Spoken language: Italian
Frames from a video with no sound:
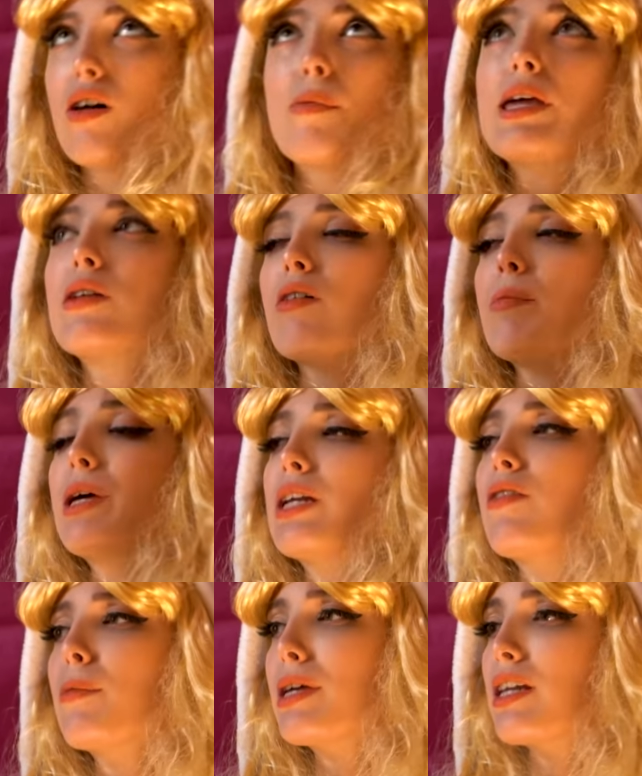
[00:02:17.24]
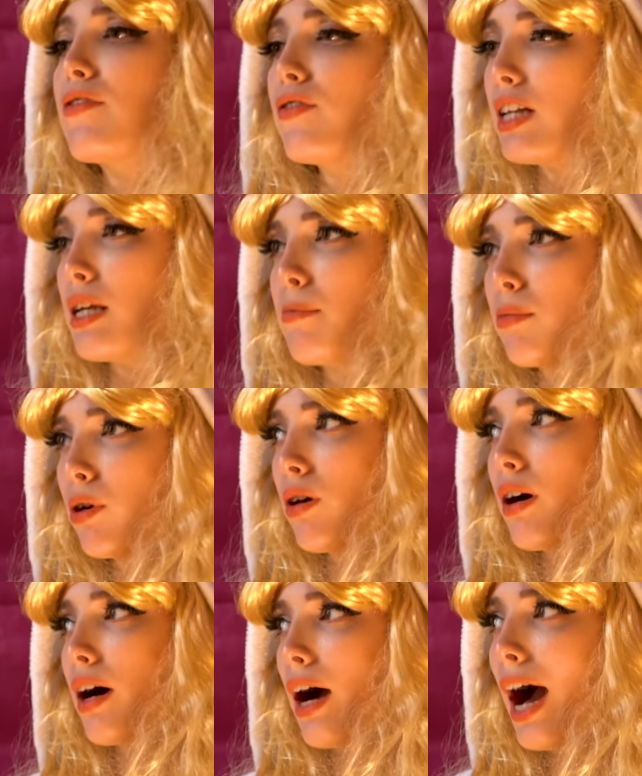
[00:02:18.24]
Va bene, va bene, va bene.
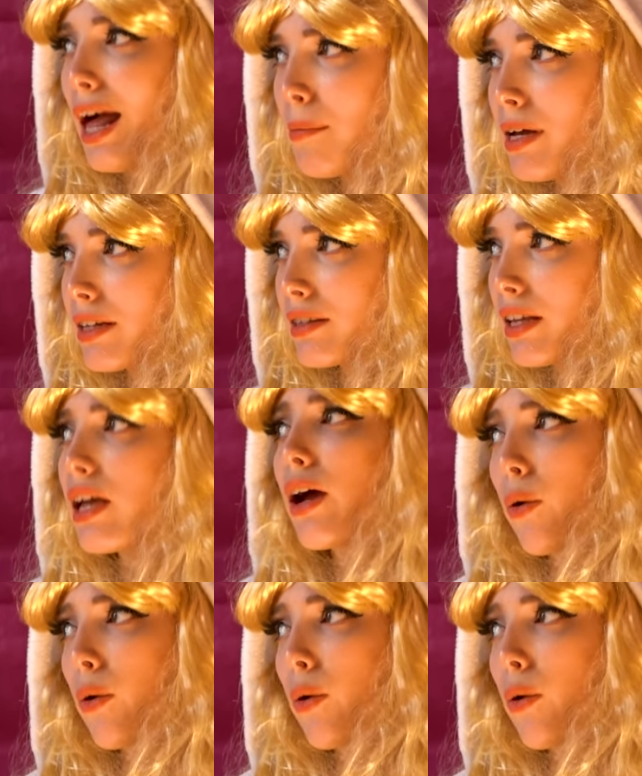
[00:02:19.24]
Filippo, Albert e